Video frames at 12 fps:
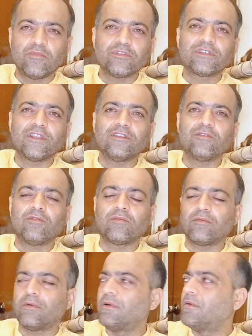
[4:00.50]
मुश्किल जो
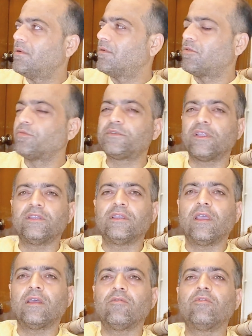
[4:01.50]
ग्रुप से
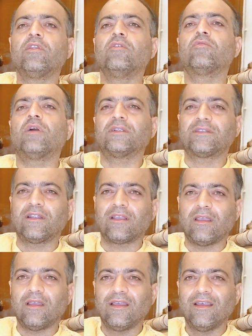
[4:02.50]
जो है वो न्यू
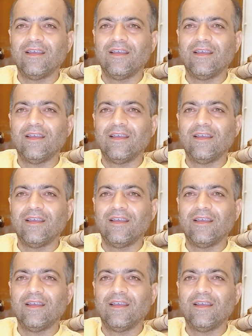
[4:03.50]
पार्सल है